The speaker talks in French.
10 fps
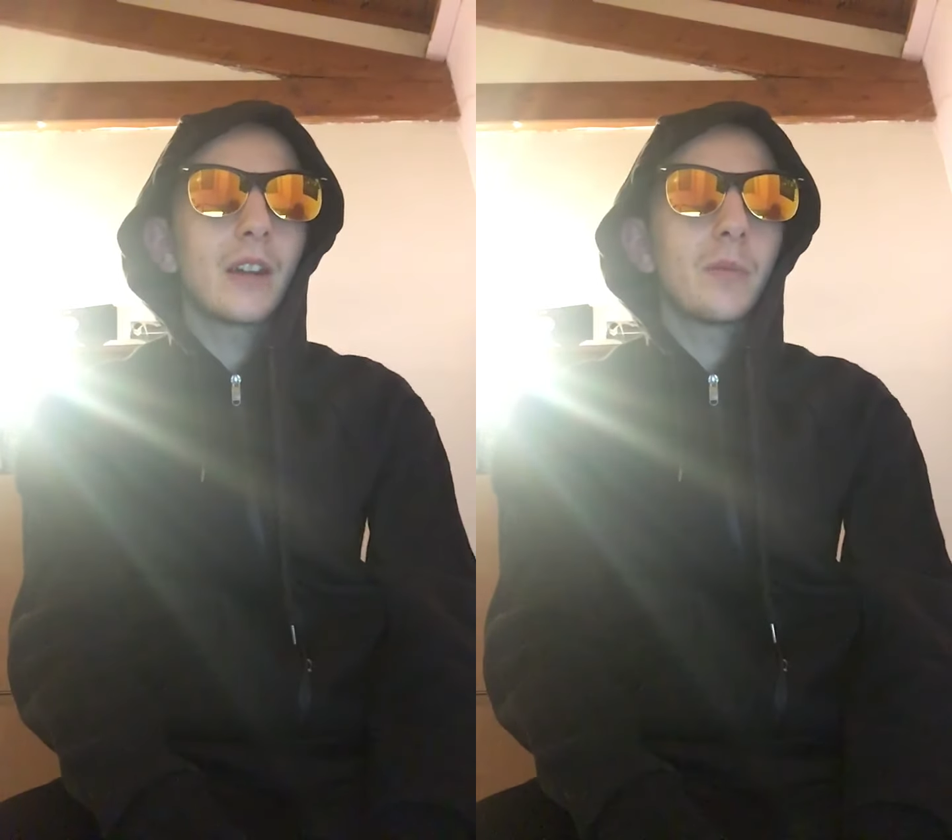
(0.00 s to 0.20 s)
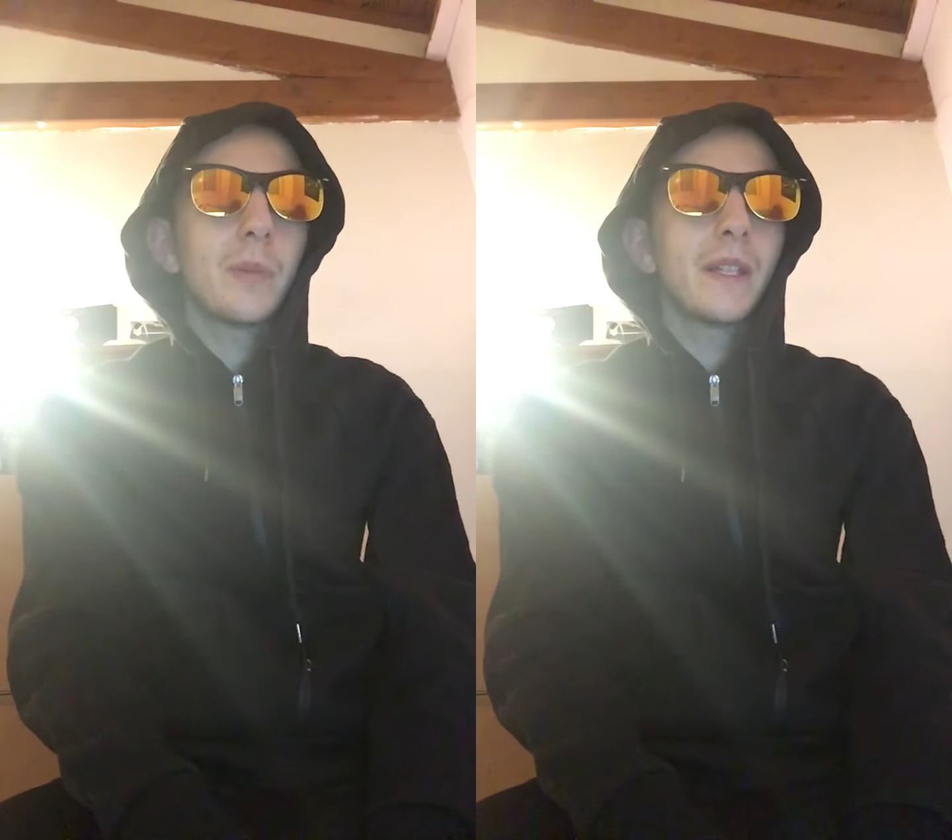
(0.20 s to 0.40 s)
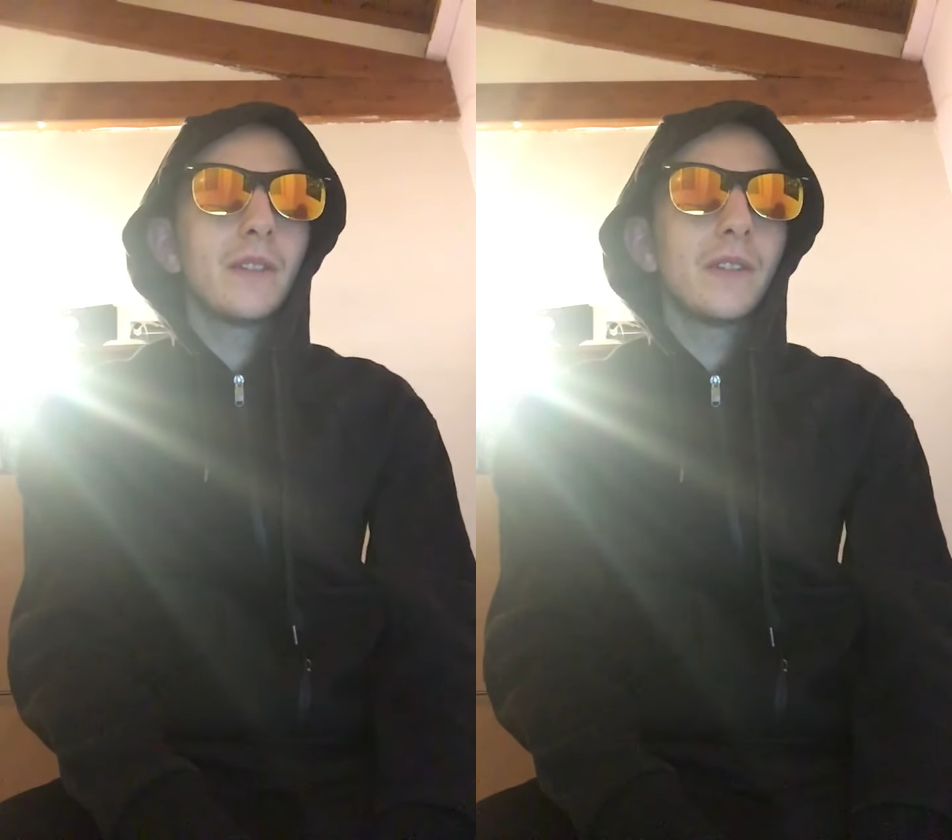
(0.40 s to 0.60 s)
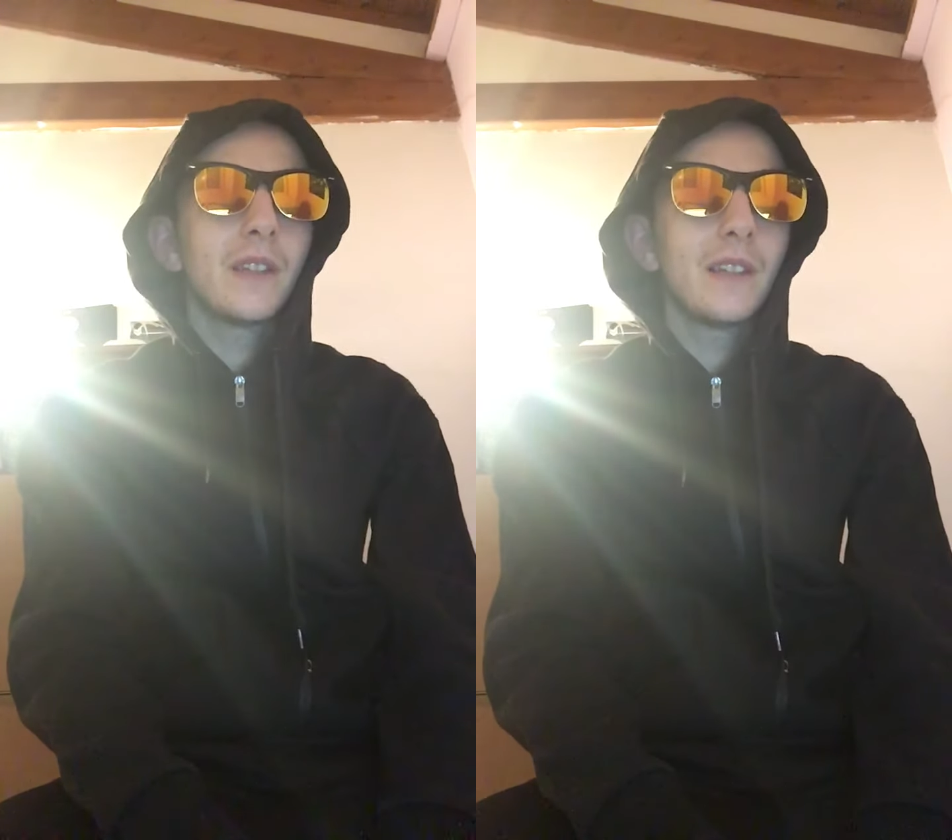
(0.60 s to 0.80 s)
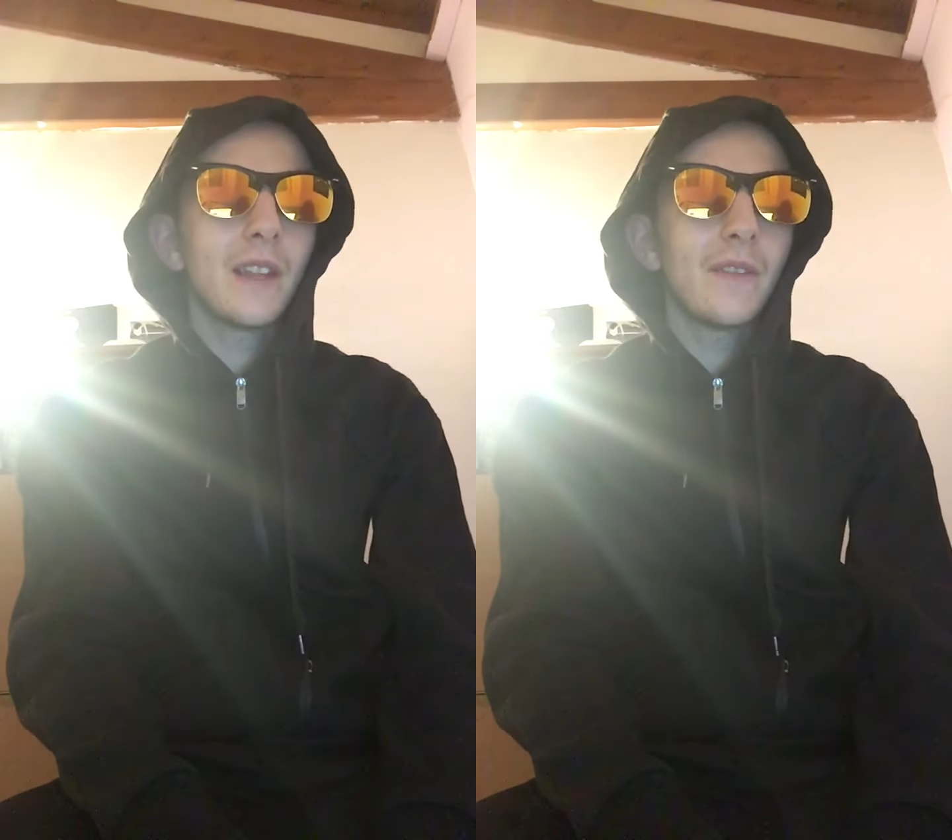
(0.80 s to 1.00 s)
accompagné de
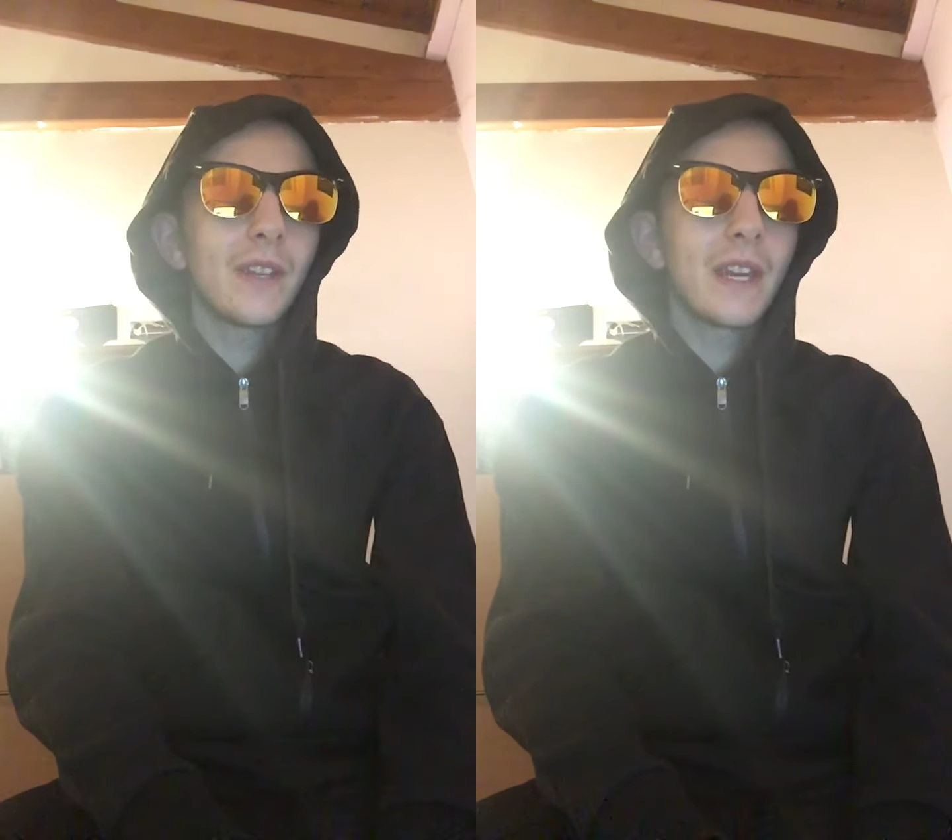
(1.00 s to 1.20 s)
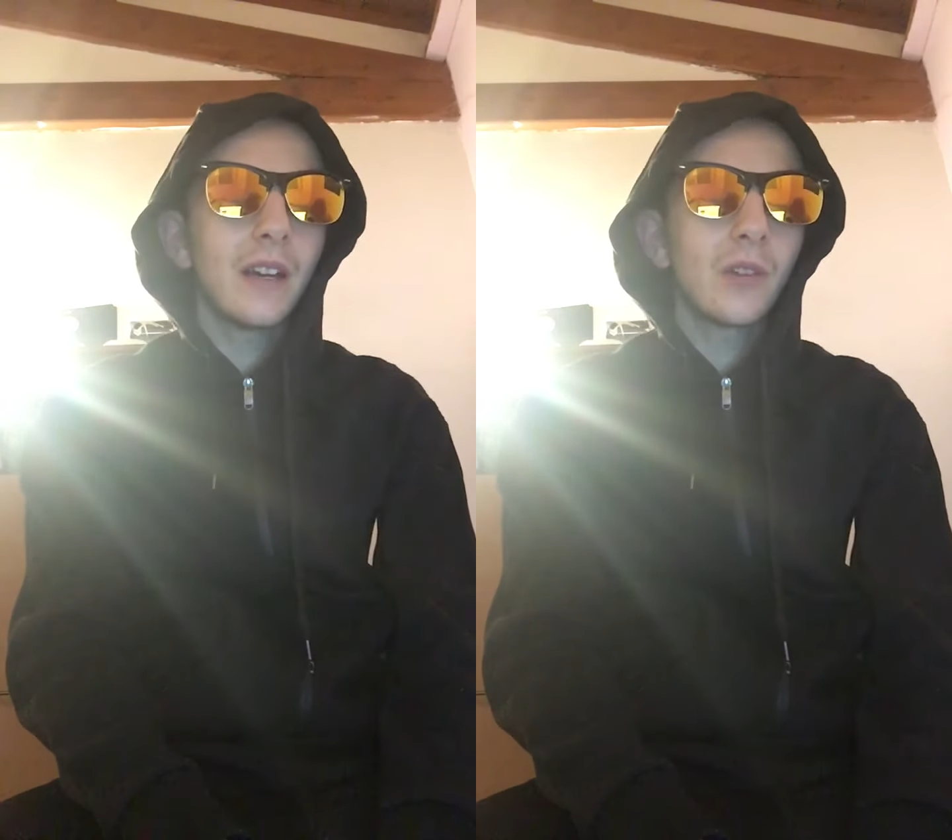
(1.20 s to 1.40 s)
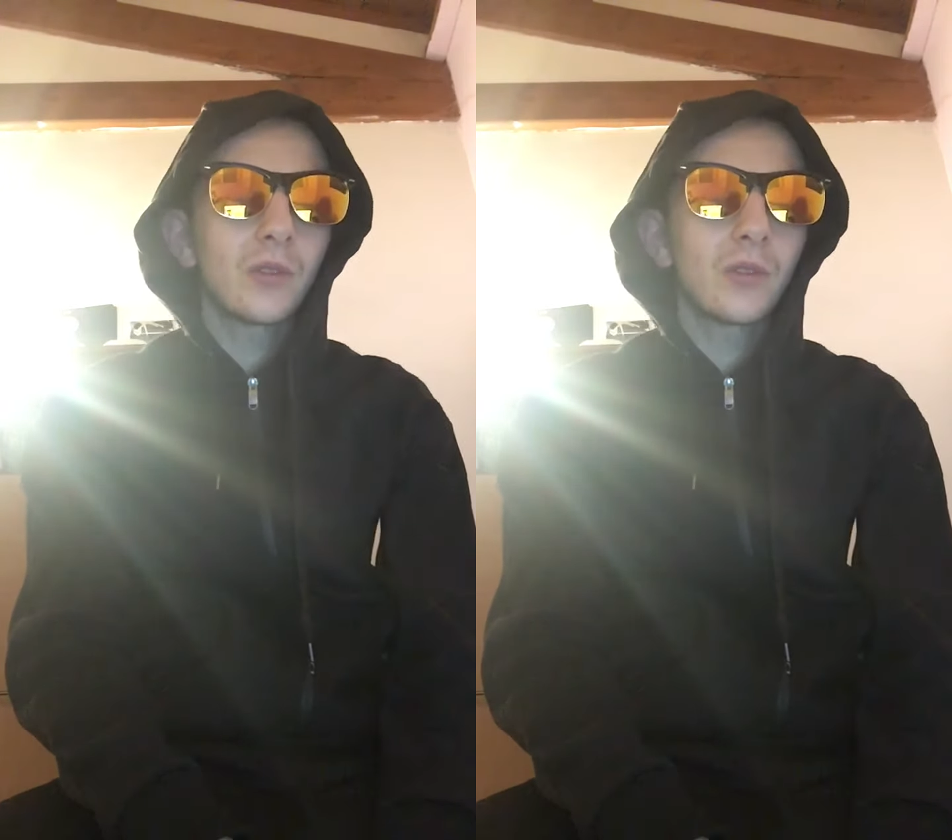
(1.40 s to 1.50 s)
Zelina Vega